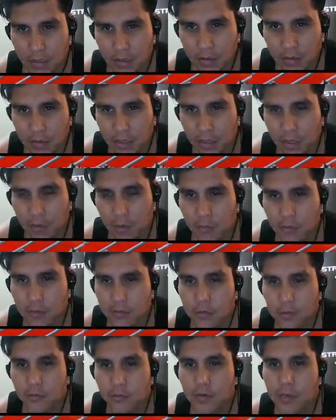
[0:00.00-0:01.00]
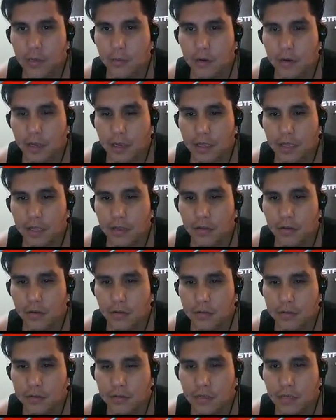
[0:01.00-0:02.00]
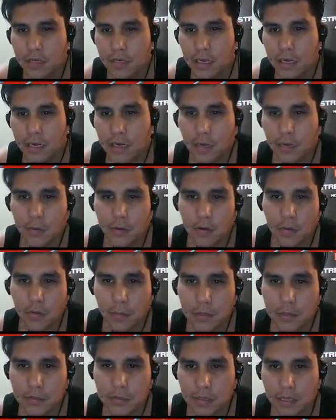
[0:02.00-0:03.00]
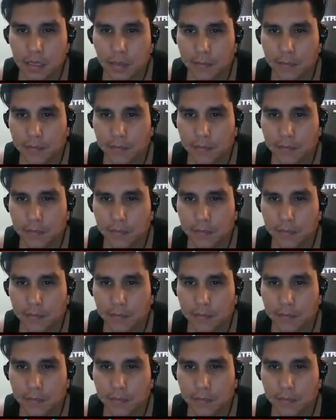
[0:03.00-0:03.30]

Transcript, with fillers: Y como nosotros veníamos cayendo, la agarramos y no nos pasó nada.